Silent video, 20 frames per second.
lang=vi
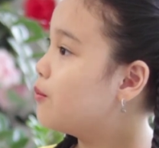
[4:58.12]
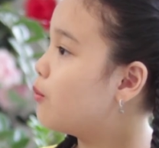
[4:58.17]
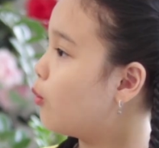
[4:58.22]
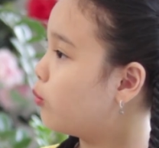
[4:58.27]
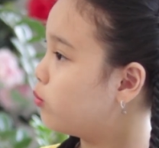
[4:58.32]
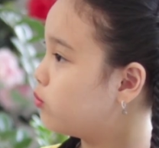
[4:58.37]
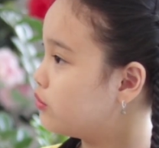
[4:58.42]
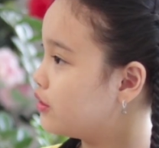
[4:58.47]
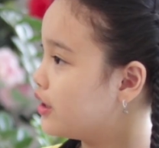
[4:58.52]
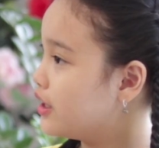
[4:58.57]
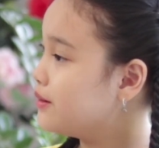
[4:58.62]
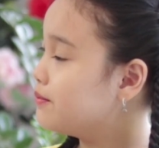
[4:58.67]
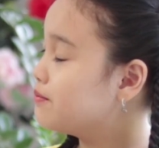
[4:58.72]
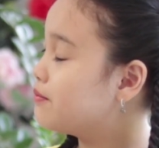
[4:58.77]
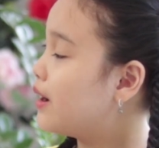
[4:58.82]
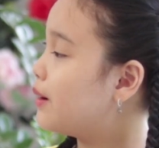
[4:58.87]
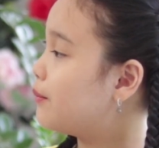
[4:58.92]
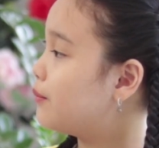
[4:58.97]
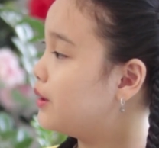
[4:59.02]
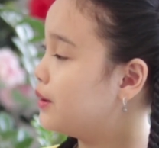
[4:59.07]
mục đích
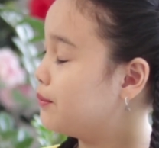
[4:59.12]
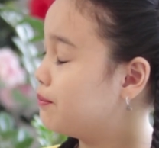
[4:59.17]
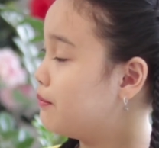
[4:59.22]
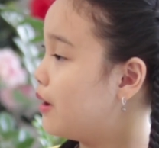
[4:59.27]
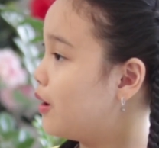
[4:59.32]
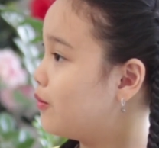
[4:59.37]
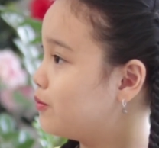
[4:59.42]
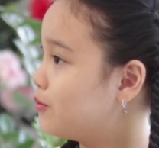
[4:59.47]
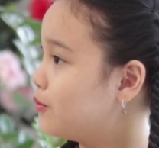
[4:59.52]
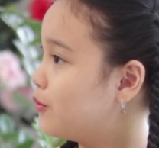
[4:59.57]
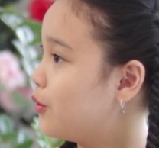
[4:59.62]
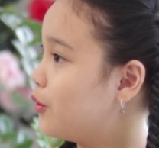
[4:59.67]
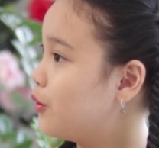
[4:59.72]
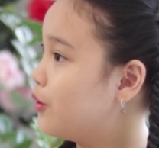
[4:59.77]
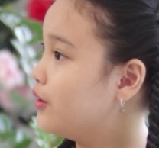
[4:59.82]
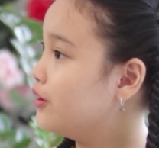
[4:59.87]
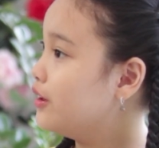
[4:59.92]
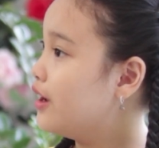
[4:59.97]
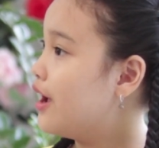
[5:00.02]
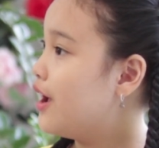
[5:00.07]
mà mình mong
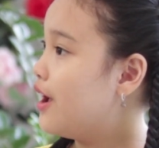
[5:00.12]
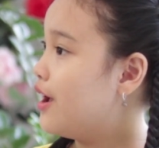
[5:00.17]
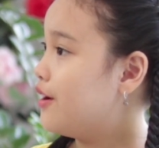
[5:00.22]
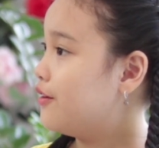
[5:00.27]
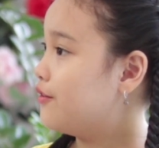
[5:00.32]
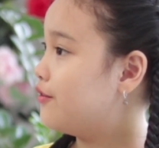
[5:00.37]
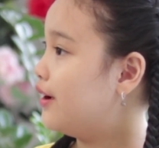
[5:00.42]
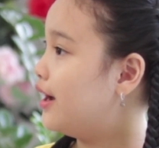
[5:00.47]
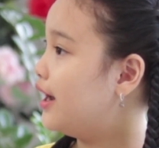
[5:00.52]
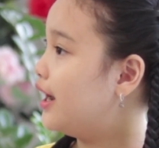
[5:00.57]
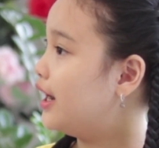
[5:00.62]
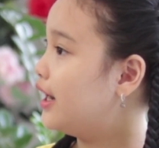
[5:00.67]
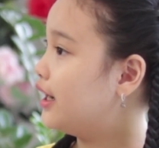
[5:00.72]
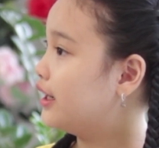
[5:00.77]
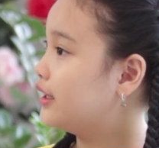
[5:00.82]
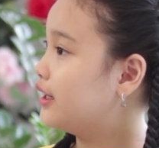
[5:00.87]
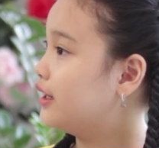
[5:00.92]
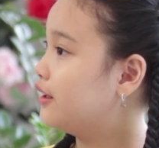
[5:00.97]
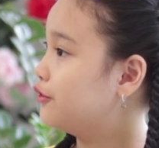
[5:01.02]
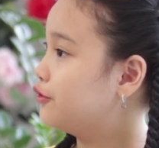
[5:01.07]
muốn và
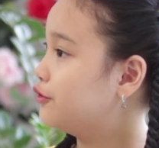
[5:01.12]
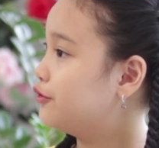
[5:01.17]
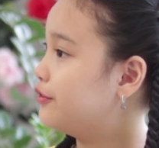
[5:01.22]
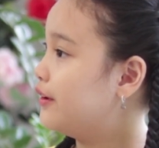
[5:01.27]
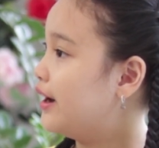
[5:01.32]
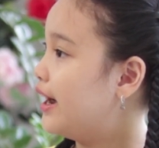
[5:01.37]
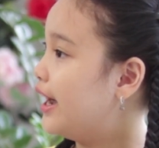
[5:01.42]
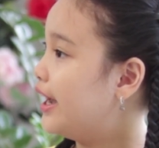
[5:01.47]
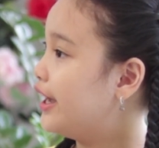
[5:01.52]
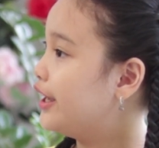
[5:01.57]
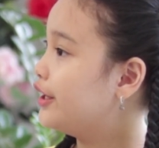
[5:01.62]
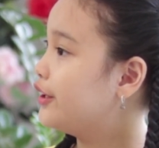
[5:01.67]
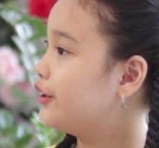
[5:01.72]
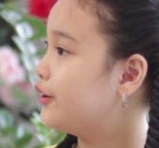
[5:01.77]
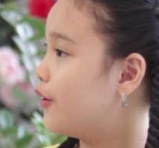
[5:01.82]
cần phải